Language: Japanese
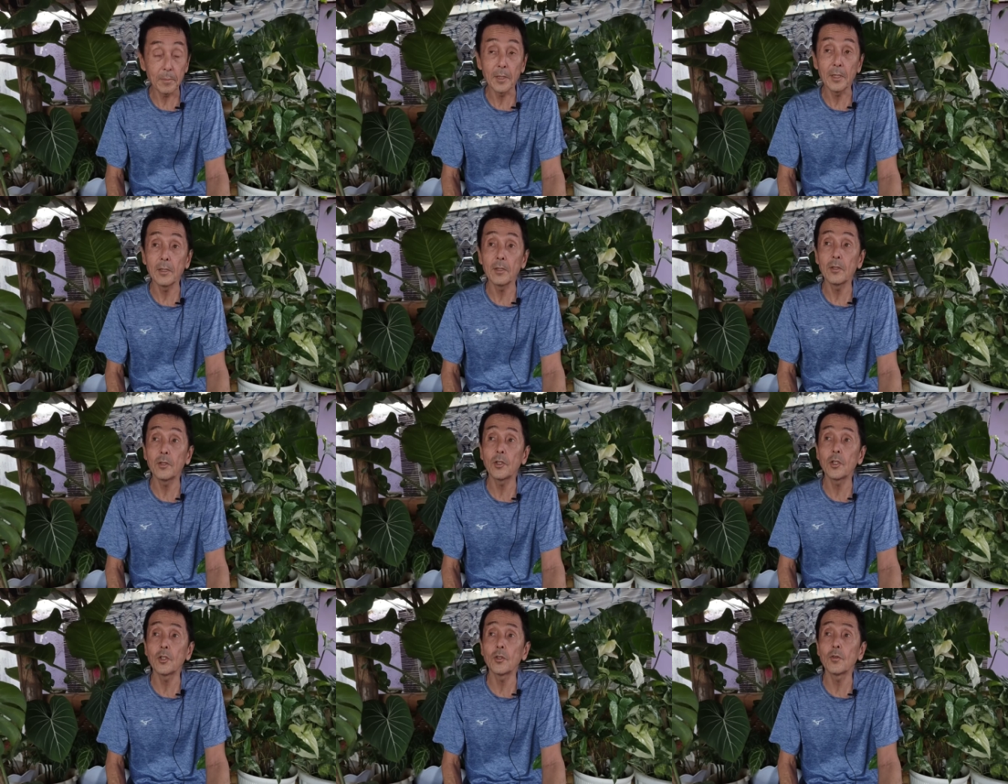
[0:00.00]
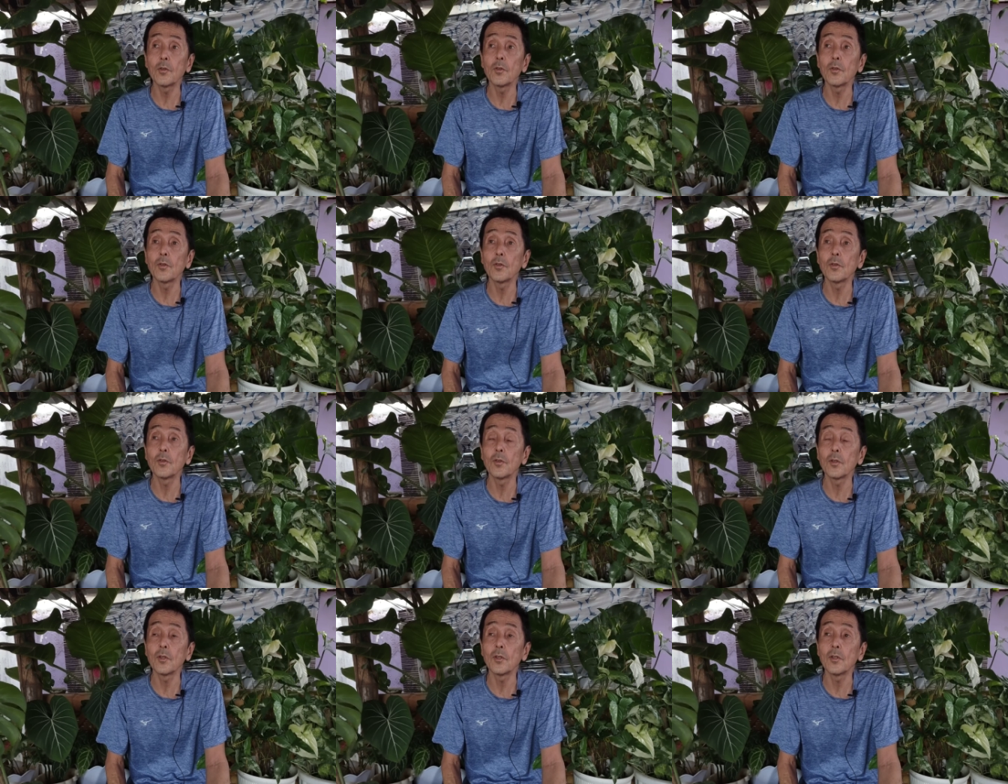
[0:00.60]
ピン
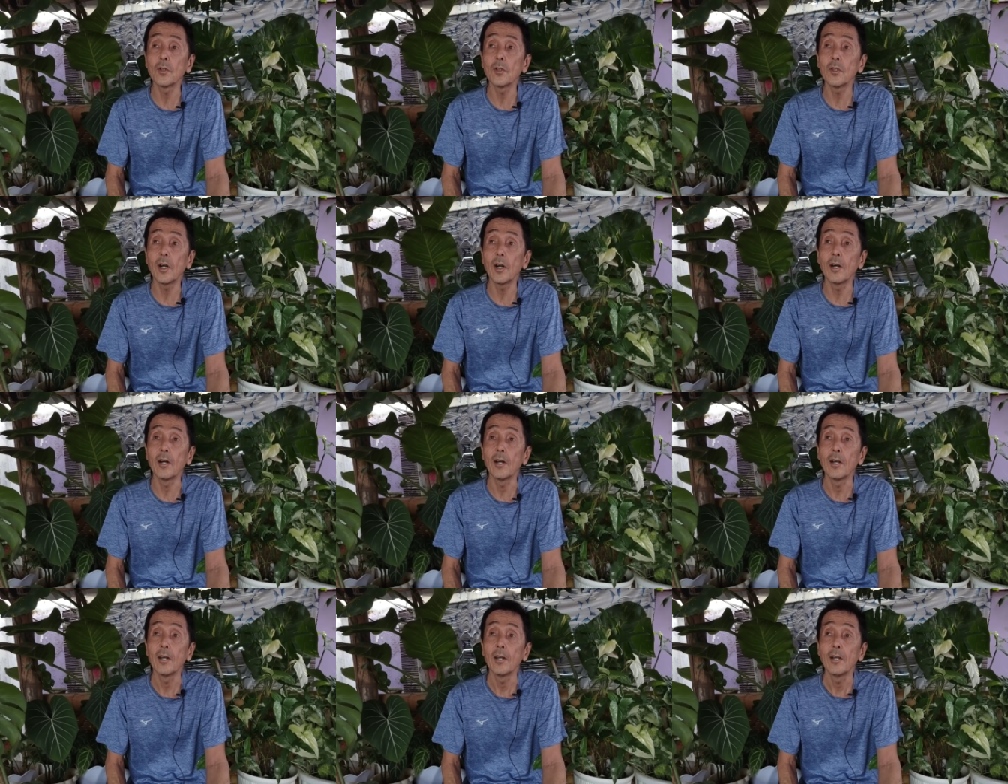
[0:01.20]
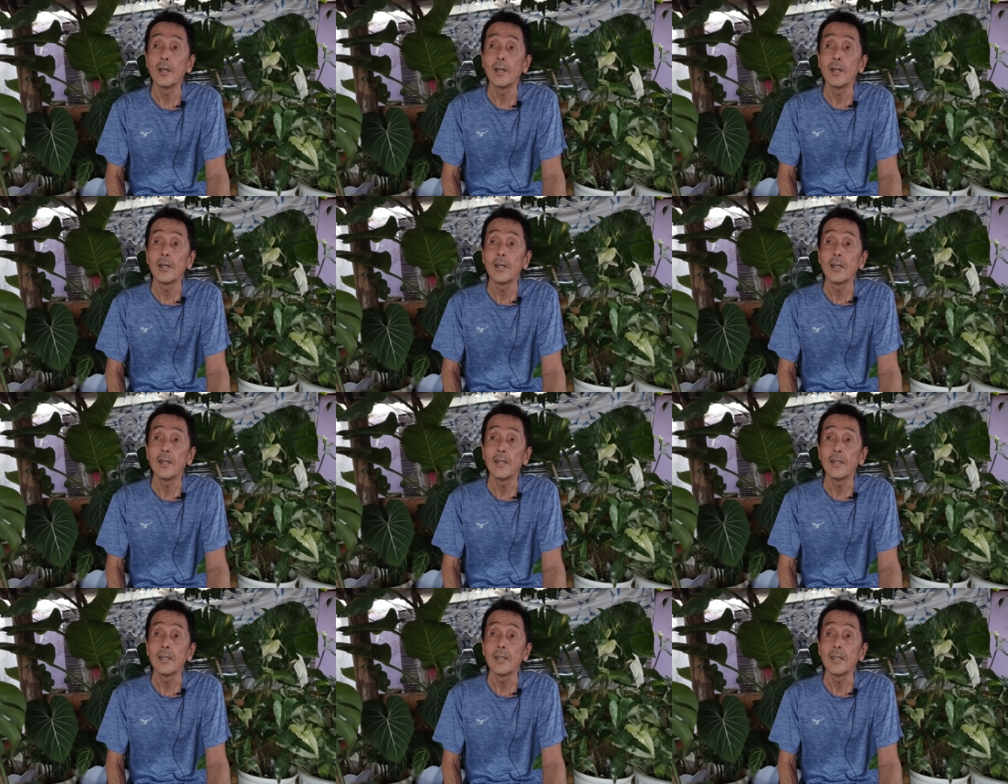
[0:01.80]
中、あ、
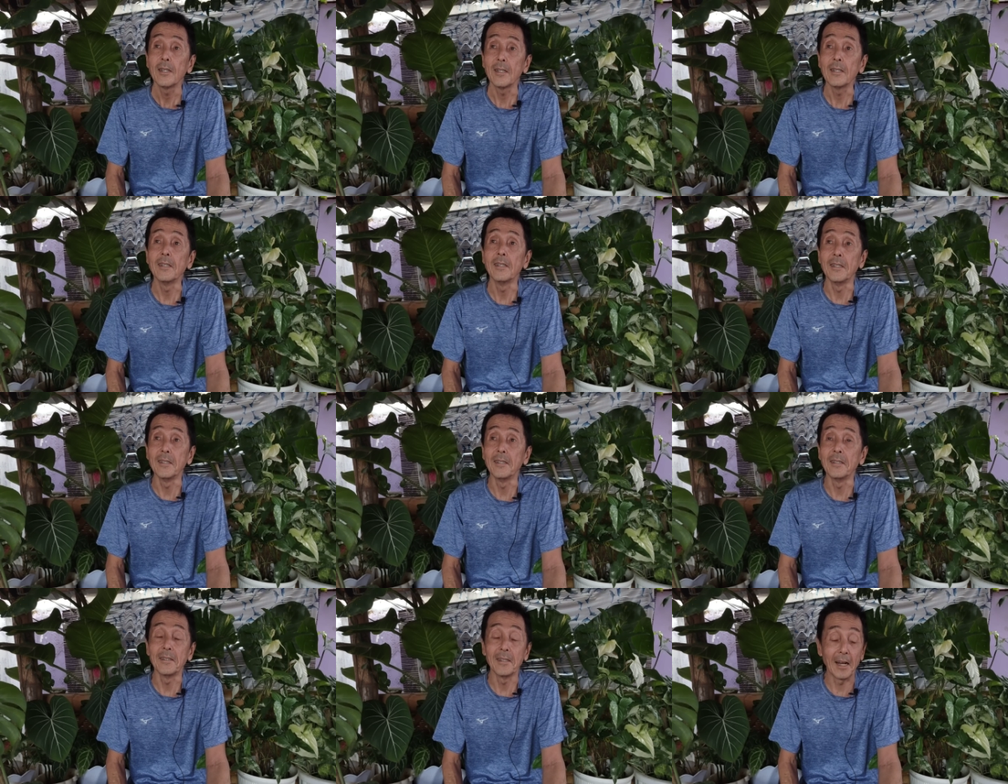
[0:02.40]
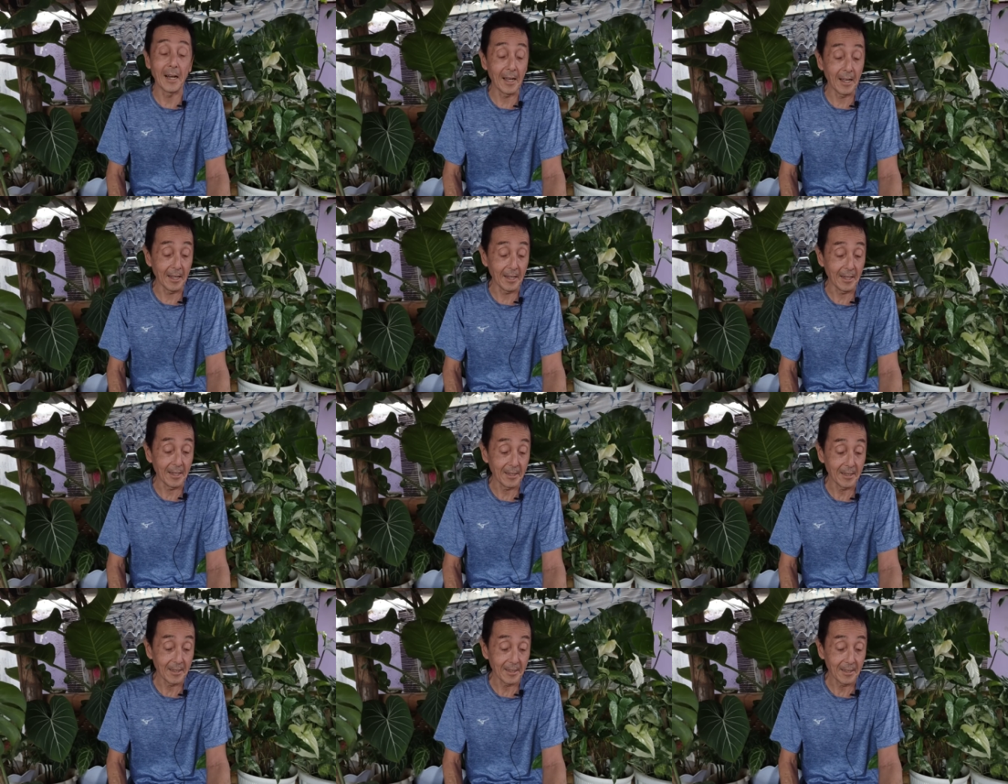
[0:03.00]
うん、は
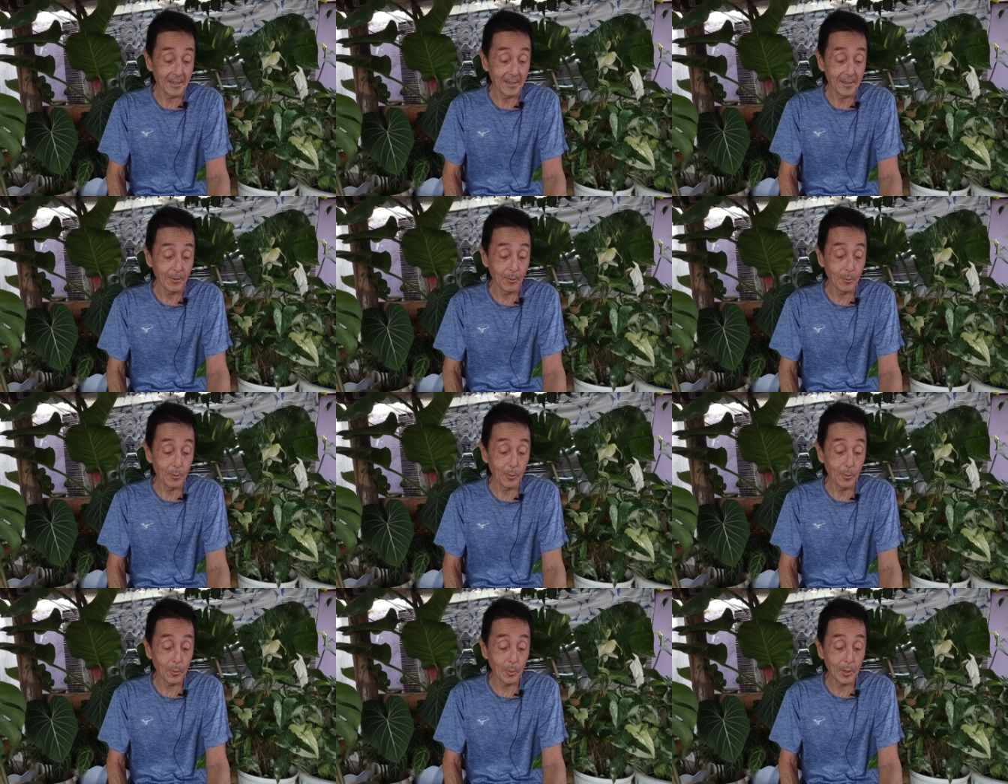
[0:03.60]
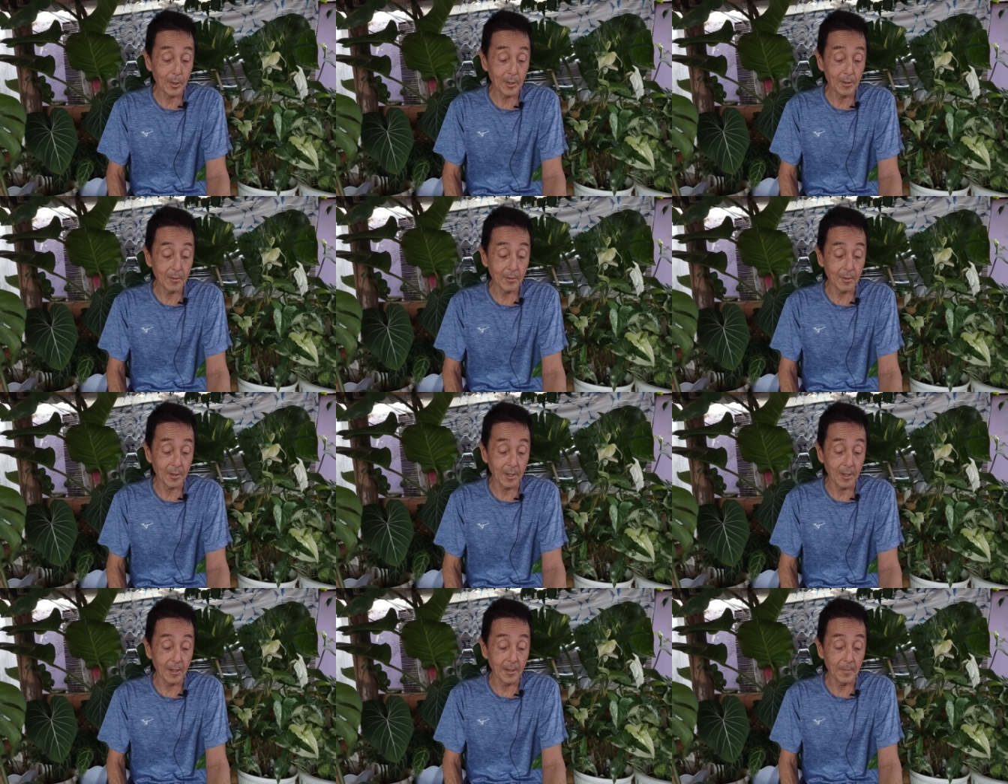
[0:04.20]
い、の動画で
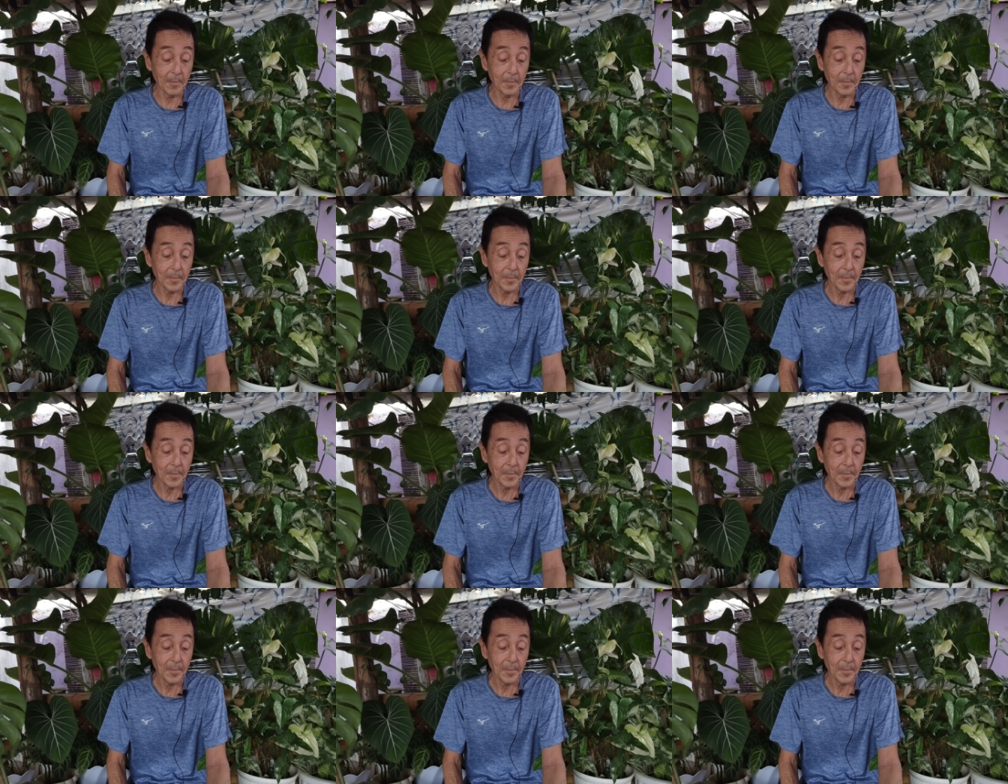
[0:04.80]
すね。